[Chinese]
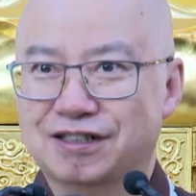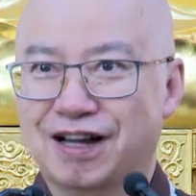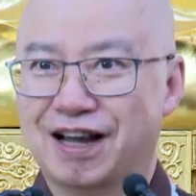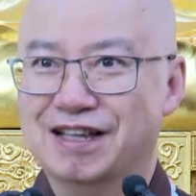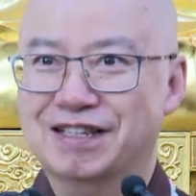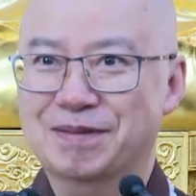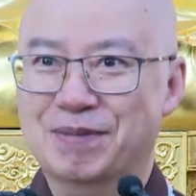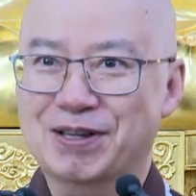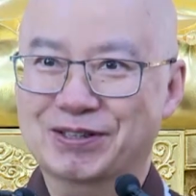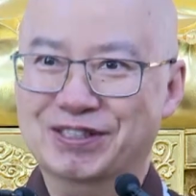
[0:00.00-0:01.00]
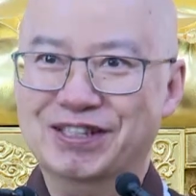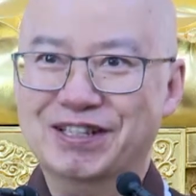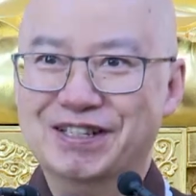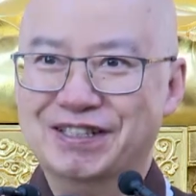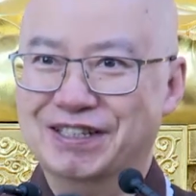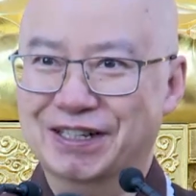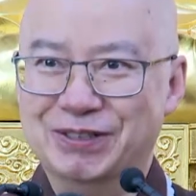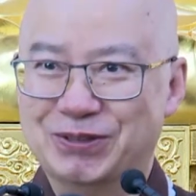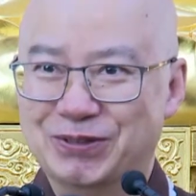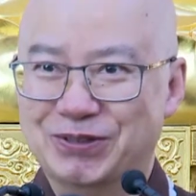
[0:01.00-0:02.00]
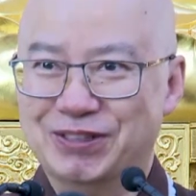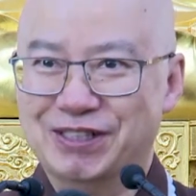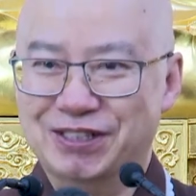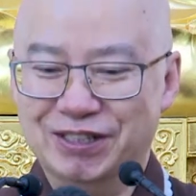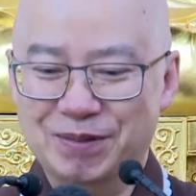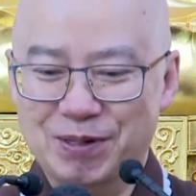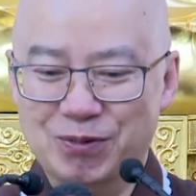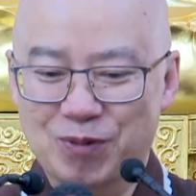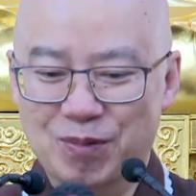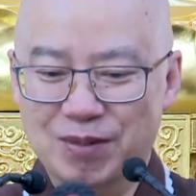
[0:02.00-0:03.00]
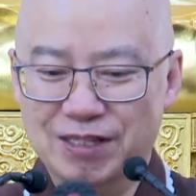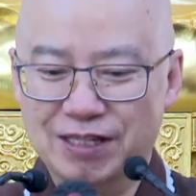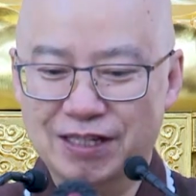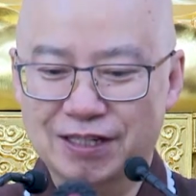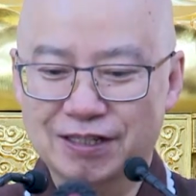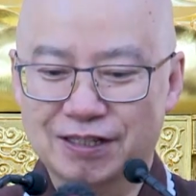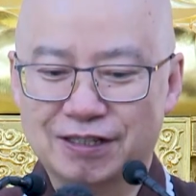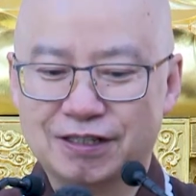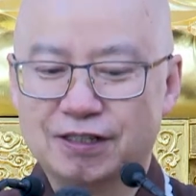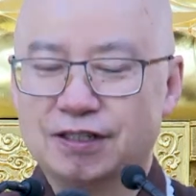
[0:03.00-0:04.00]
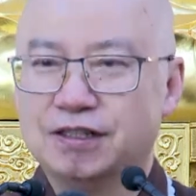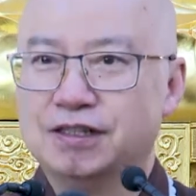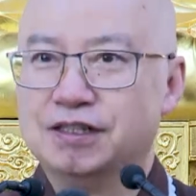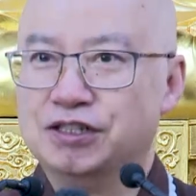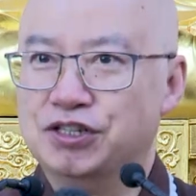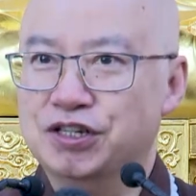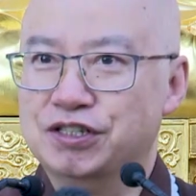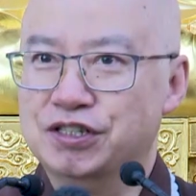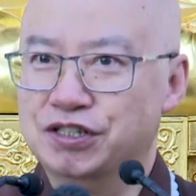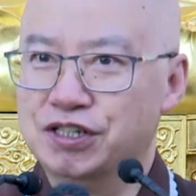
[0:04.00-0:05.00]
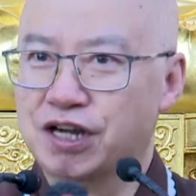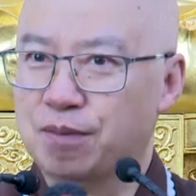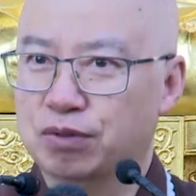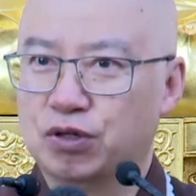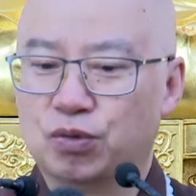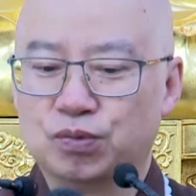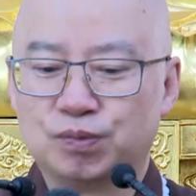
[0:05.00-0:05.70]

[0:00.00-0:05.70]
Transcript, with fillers: 还是没有成熟？这就证明我们这一个清净心还不够。